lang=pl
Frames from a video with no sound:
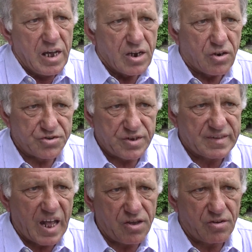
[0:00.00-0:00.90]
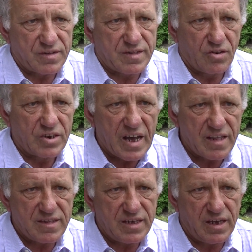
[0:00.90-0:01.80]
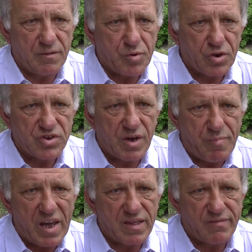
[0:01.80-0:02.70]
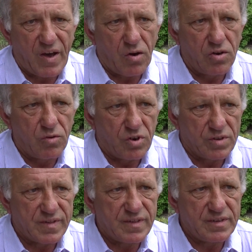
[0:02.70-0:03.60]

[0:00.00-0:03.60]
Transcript: Korzystając z okazji, proszę Państwa o głos.